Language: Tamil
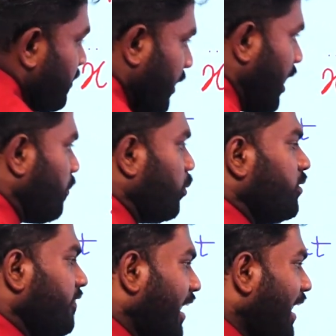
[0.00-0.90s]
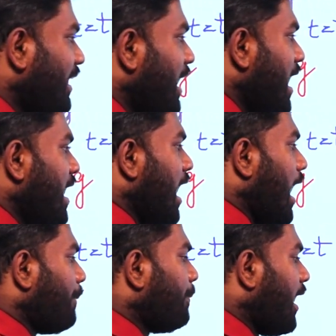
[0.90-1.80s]
ரெண்டும் இல்லாமல் போடுவார்
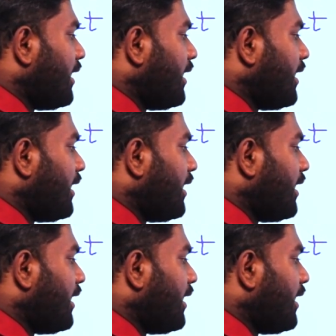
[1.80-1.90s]
அப்போ